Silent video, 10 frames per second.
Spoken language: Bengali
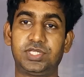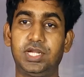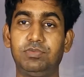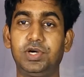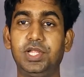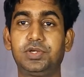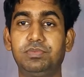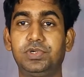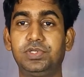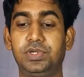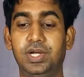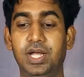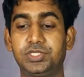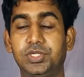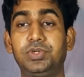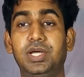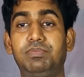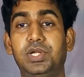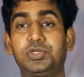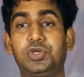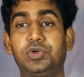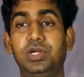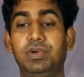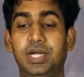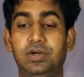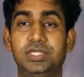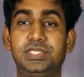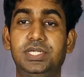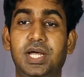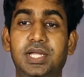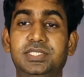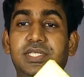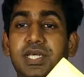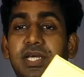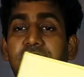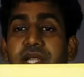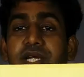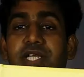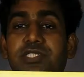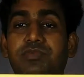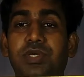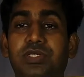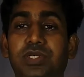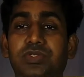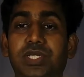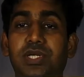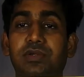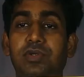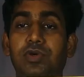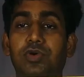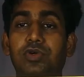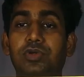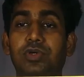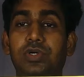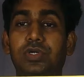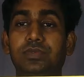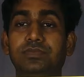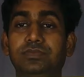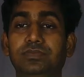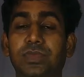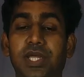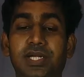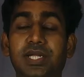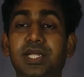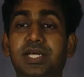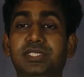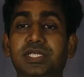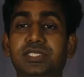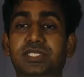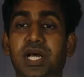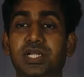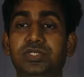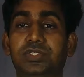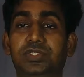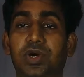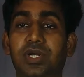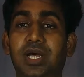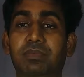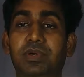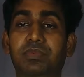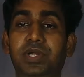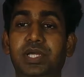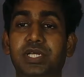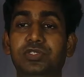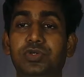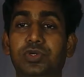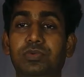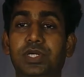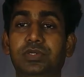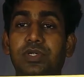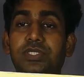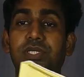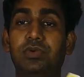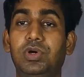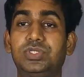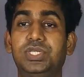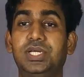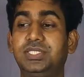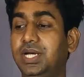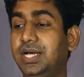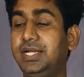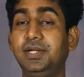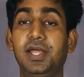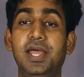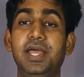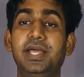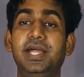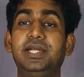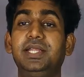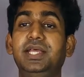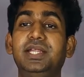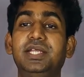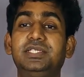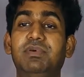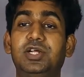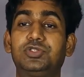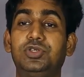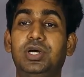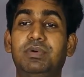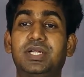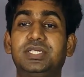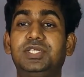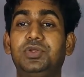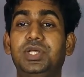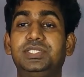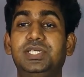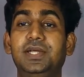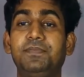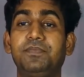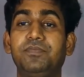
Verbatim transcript: আসসালামু আলাইকুম বন্ধুরা আশা করি আপনারা সকলে ভালো আছেন আজকে গ্রেট এক্সপেকটেশন অনু এটি লিখেছেন চার্লস জন হাফাম ডিকেন্স অনুবাদ করেছেন ওয়াসিকা জাহান এটির ইংরেজি ভার্সনও আমার কাছে রয়েছে